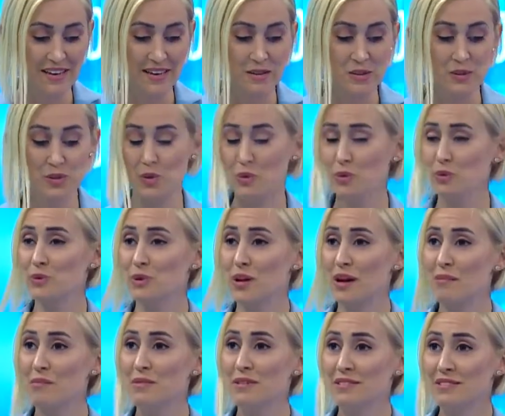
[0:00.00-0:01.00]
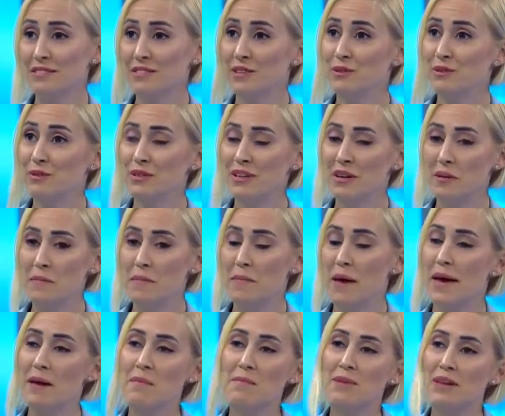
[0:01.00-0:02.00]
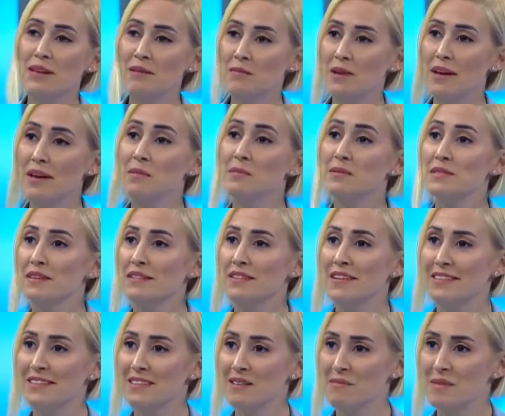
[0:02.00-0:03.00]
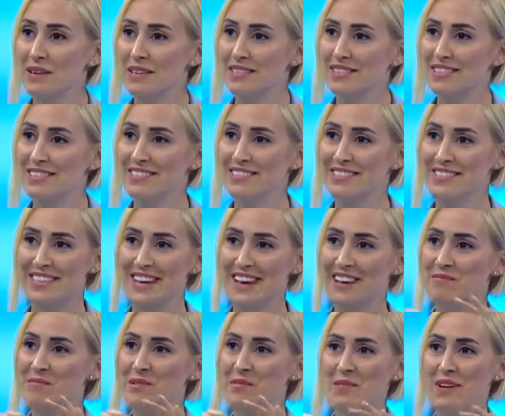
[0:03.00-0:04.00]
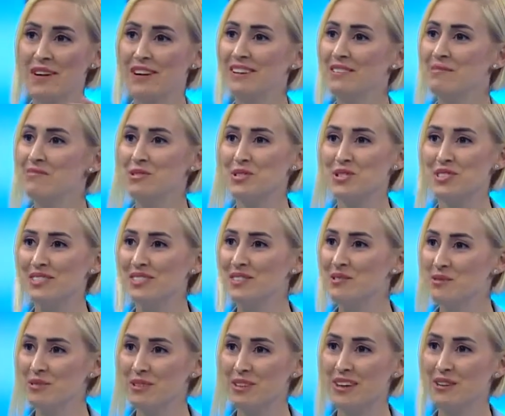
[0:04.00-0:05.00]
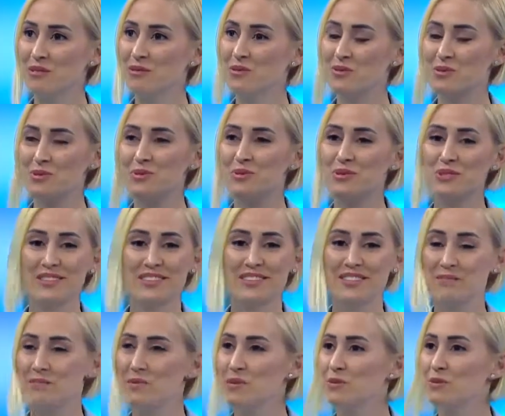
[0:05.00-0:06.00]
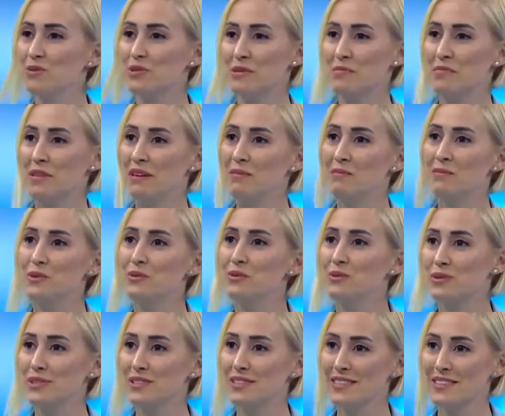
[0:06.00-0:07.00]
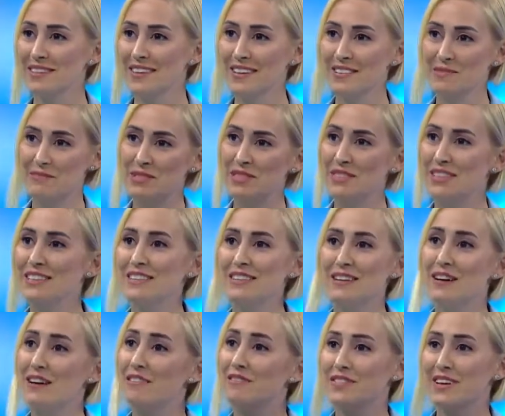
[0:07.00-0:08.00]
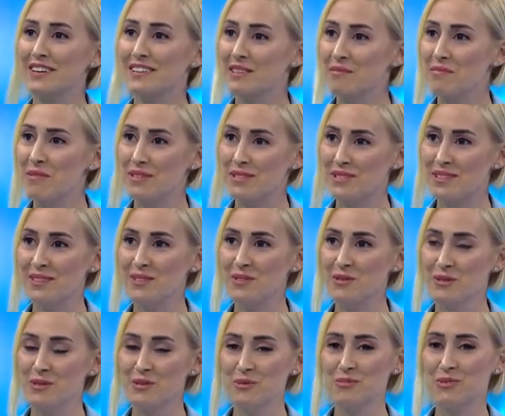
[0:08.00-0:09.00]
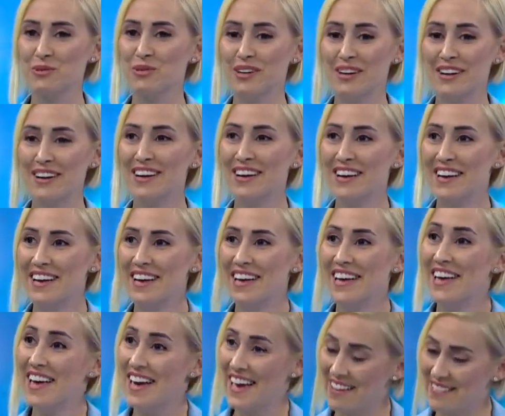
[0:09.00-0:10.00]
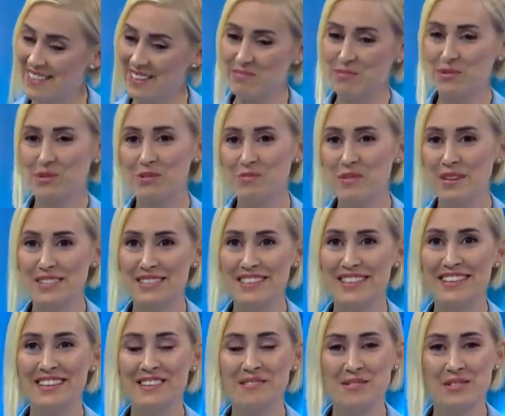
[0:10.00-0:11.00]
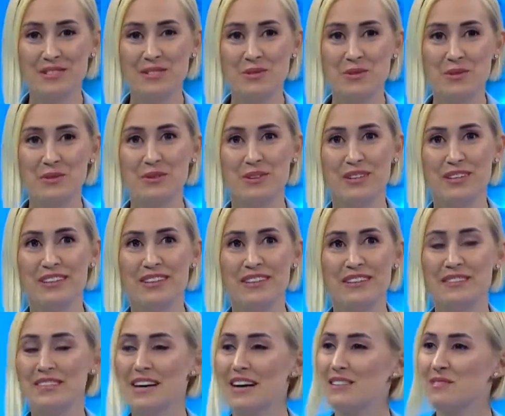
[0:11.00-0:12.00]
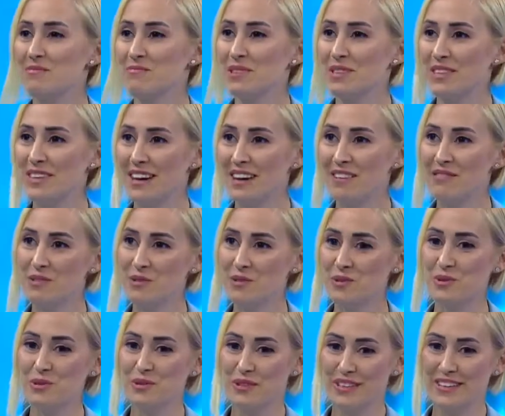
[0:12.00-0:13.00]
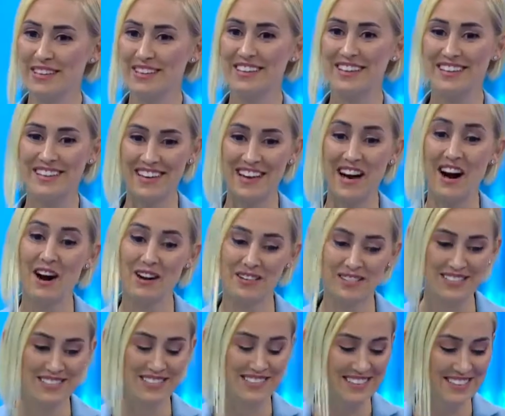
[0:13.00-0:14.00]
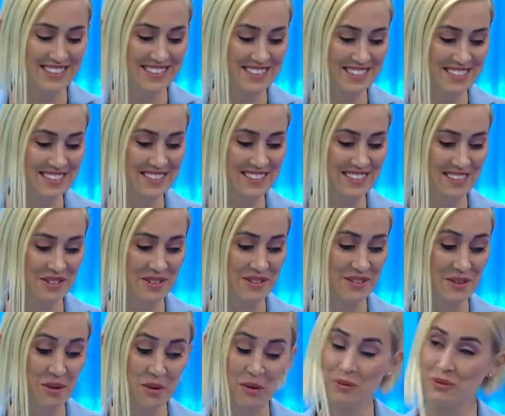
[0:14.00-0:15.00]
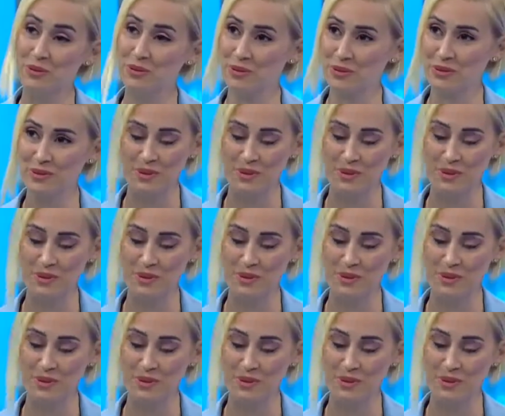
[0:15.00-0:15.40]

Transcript: çok güzel bir yanı var. O da hem bilimle hem sanatla beslenir. Yani mimarlığı bir çizgi olarak düşünürseniz bir uçta bilim bir uçta sanat. Biz iki taraftan da besleniyoruz. Evet, bu da estetik. Evet bu da mesleğin çok e, tatminkar ve çok e, Artıları. e, artılarının e, olduğunu